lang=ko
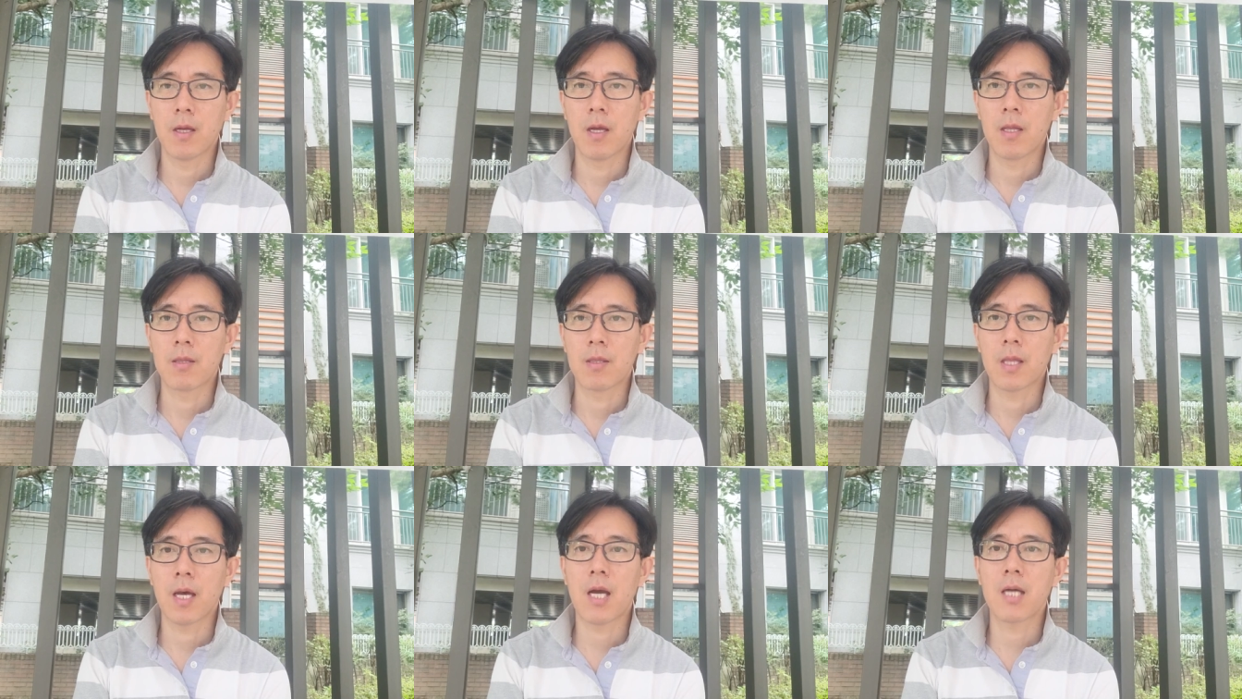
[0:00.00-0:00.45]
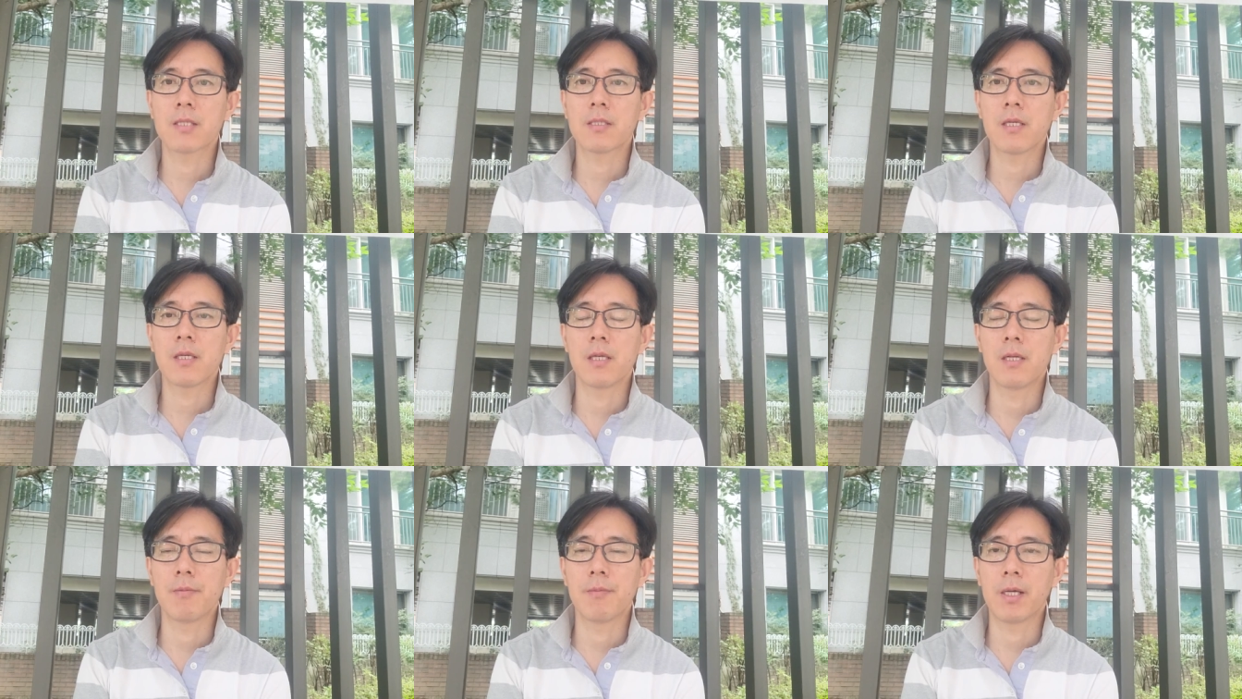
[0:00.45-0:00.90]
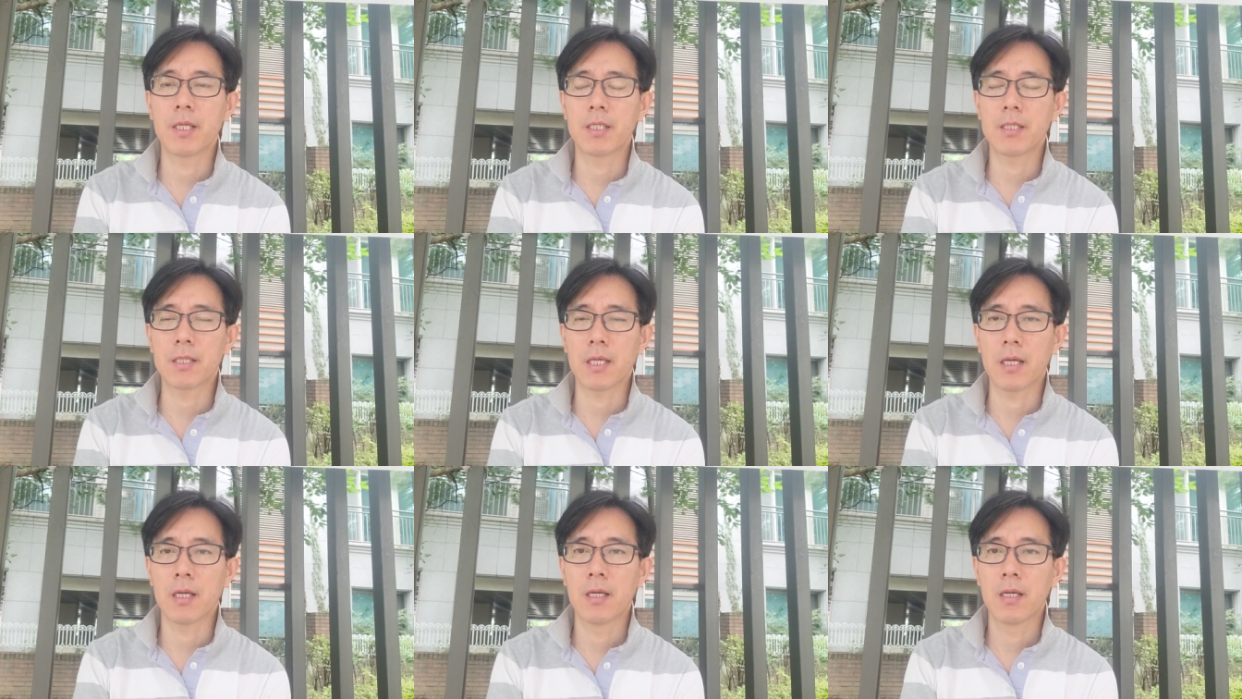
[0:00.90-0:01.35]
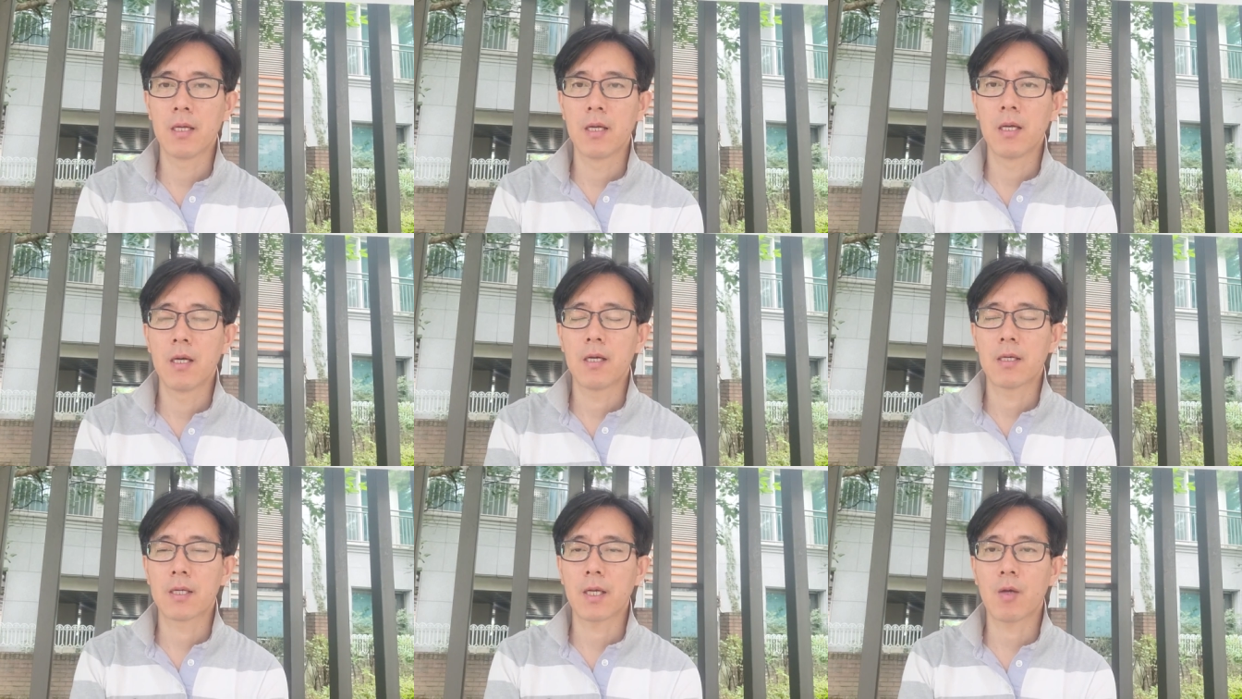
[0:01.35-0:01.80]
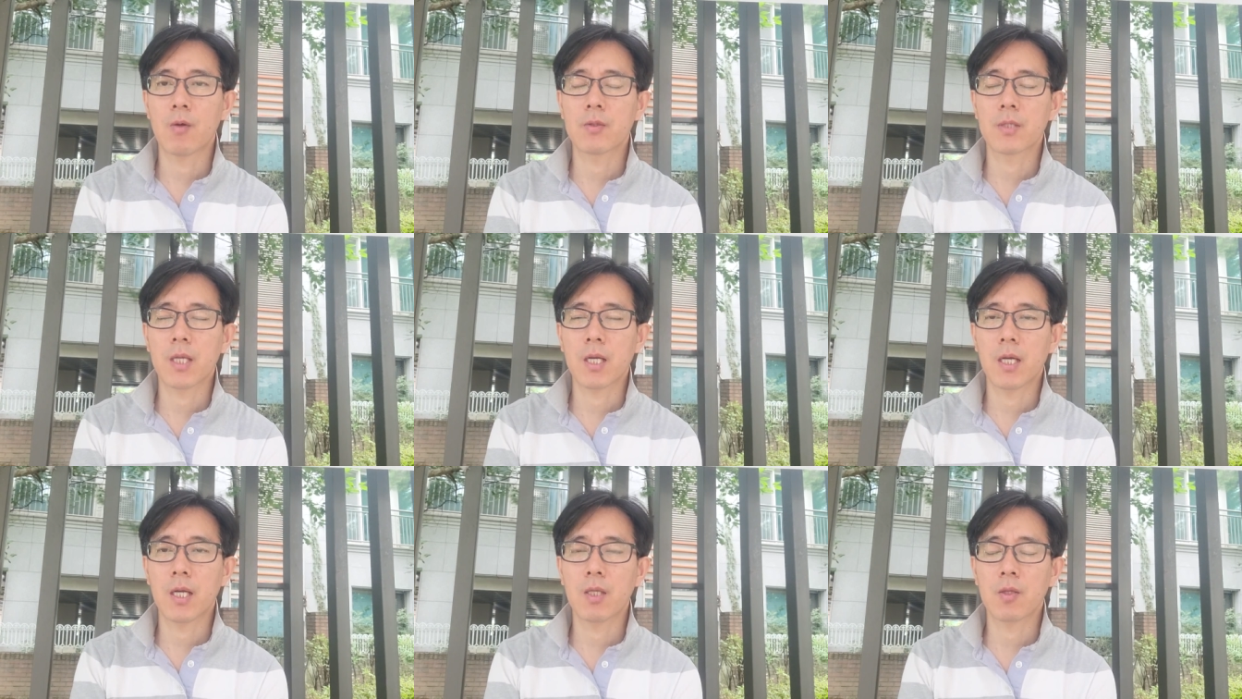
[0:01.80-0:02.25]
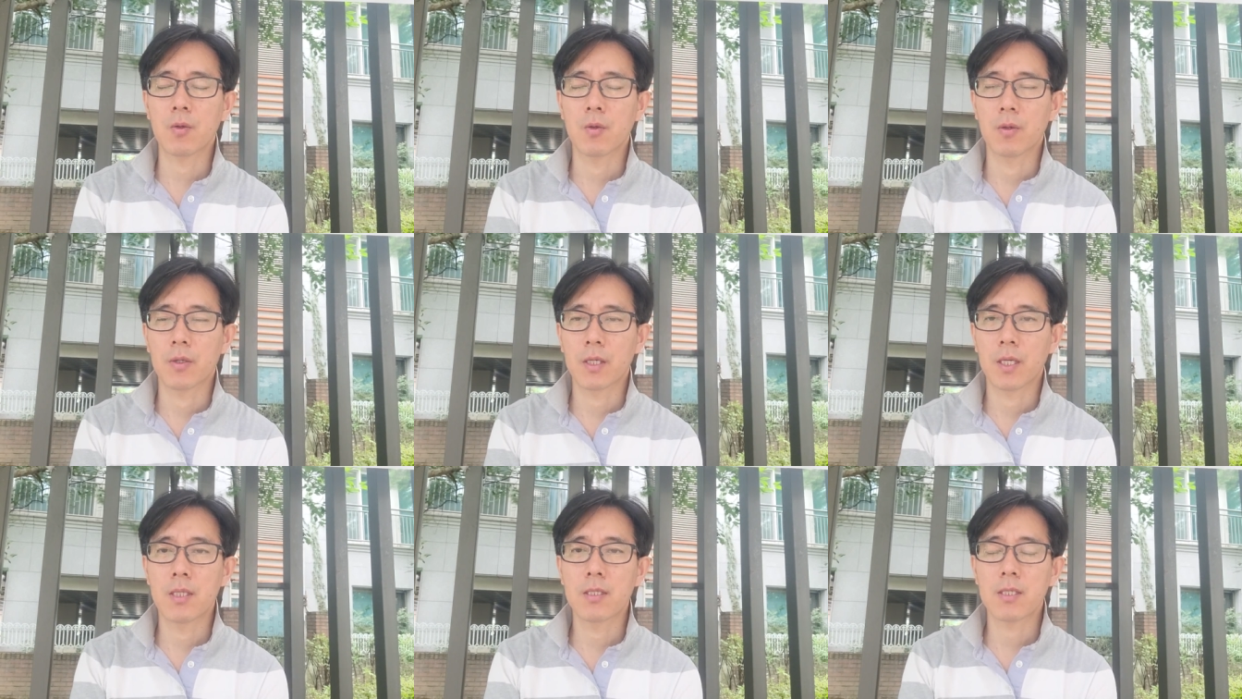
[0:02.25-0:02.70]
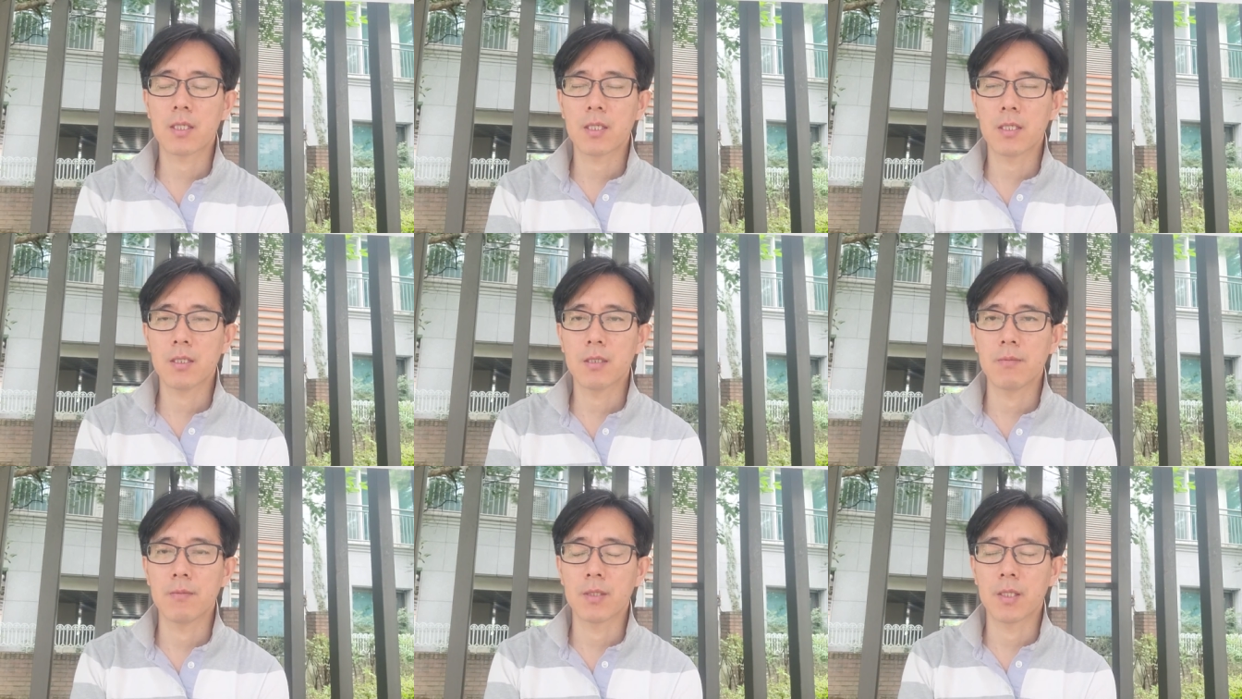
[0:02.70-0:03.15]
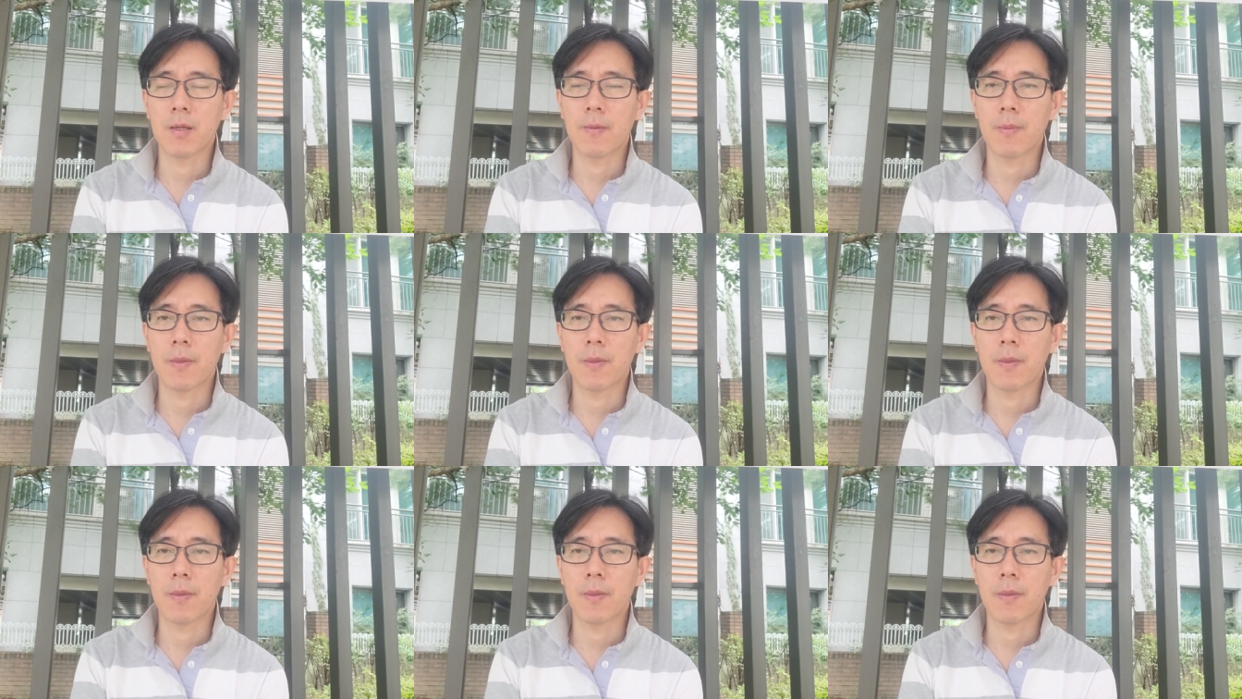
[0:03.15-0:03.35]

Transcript: 나아질 일만 있다. 라고 생각해도 괜찮겠습니다.